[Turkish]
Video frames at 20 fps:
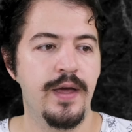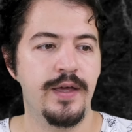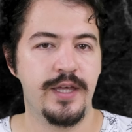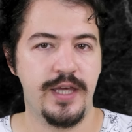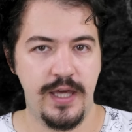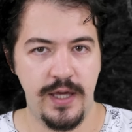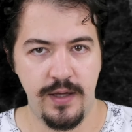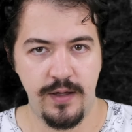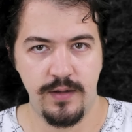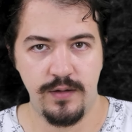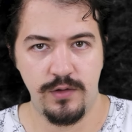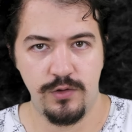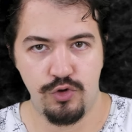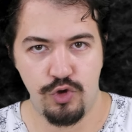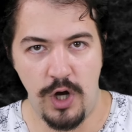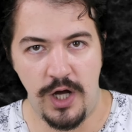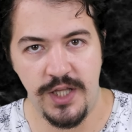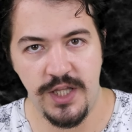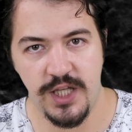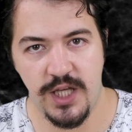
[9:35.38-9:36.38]
ki
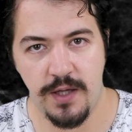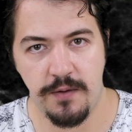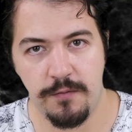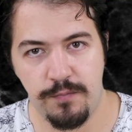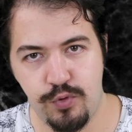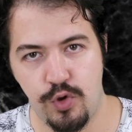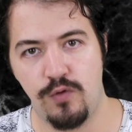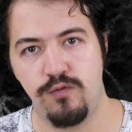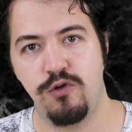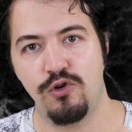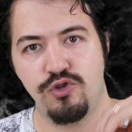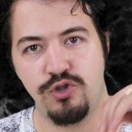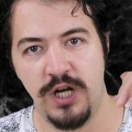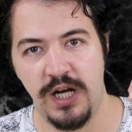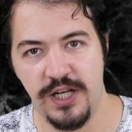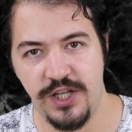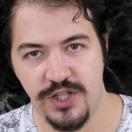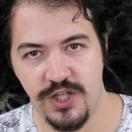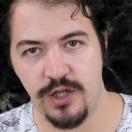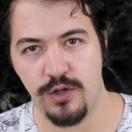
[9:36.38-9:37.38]
şu andaki gibi
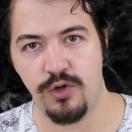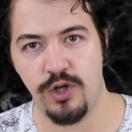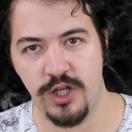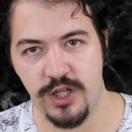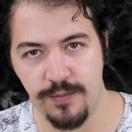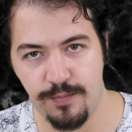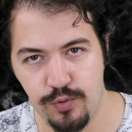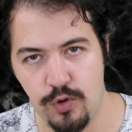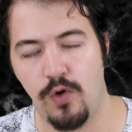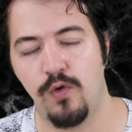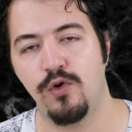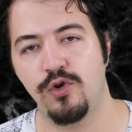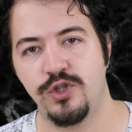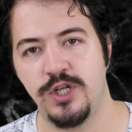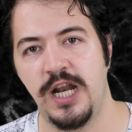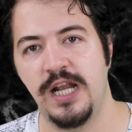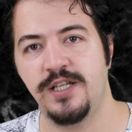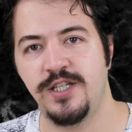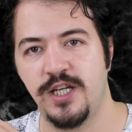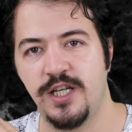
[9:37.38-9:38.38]
profesyonel içerik üretip
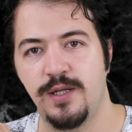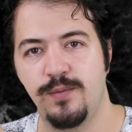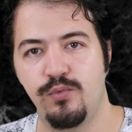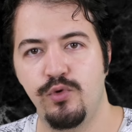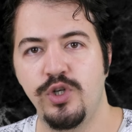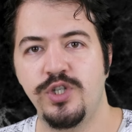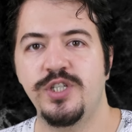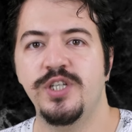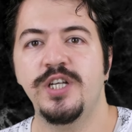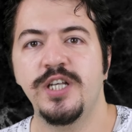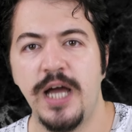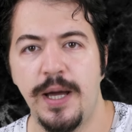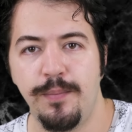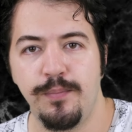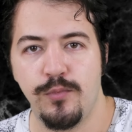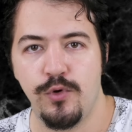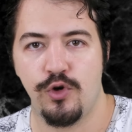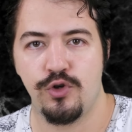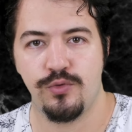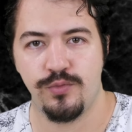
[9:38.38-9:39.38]
profesyonel şekilde bu işleri
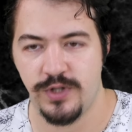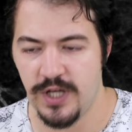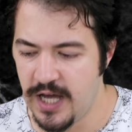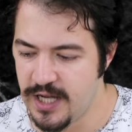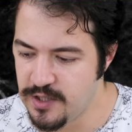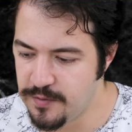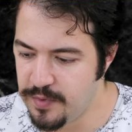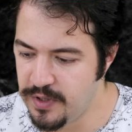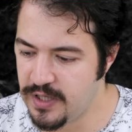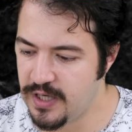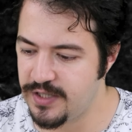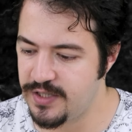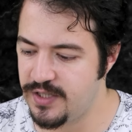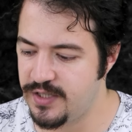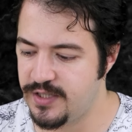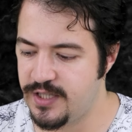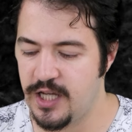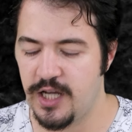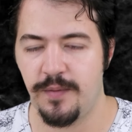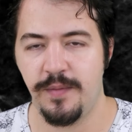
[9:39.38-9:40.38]
yapmıyordum. Sadece birkaç
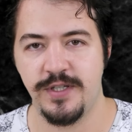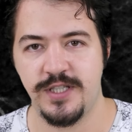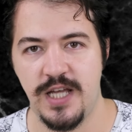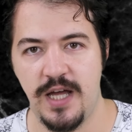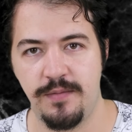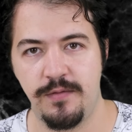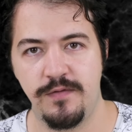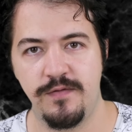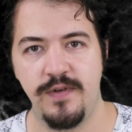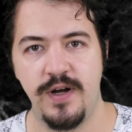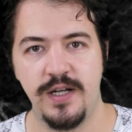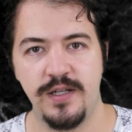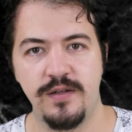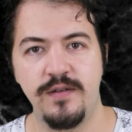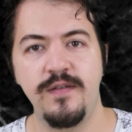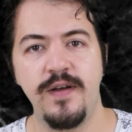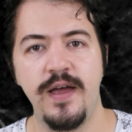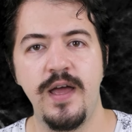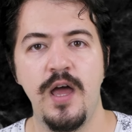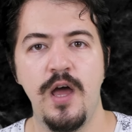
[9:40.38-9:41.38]
Instagram hesabım
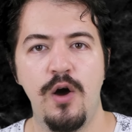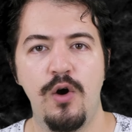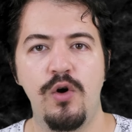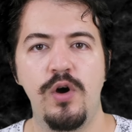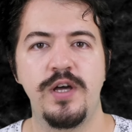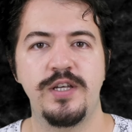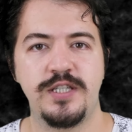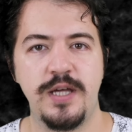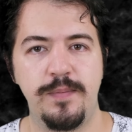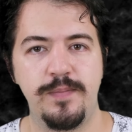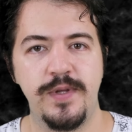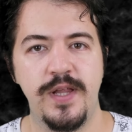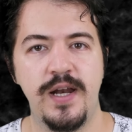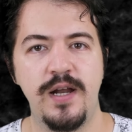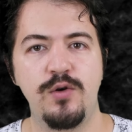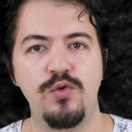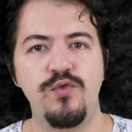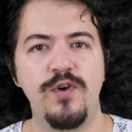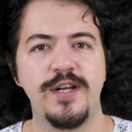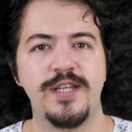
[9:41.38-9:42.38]
vardı ve o
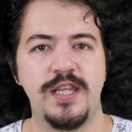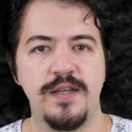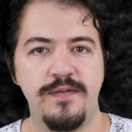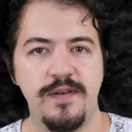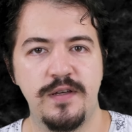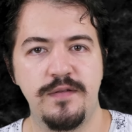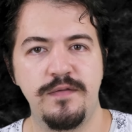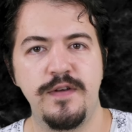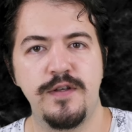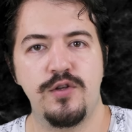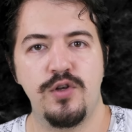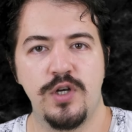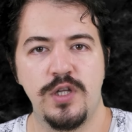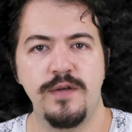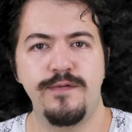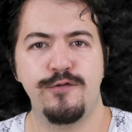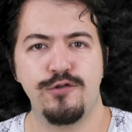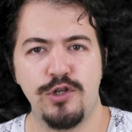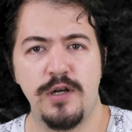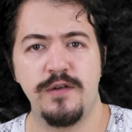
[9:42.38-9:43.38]
hesaplara ufak tefek videoda
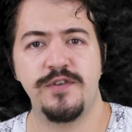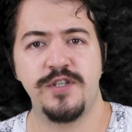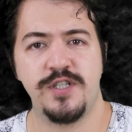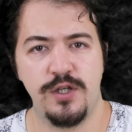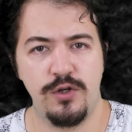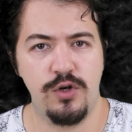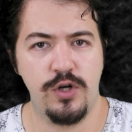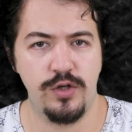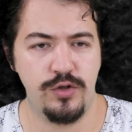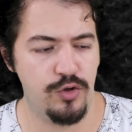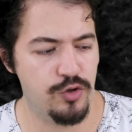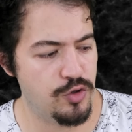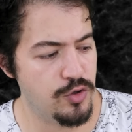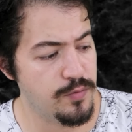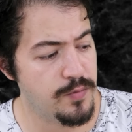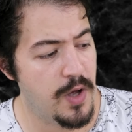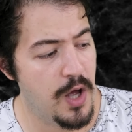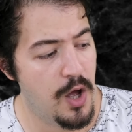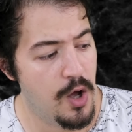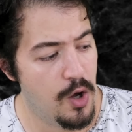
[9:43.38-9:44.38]
fotoğraf işleri üretiyordum.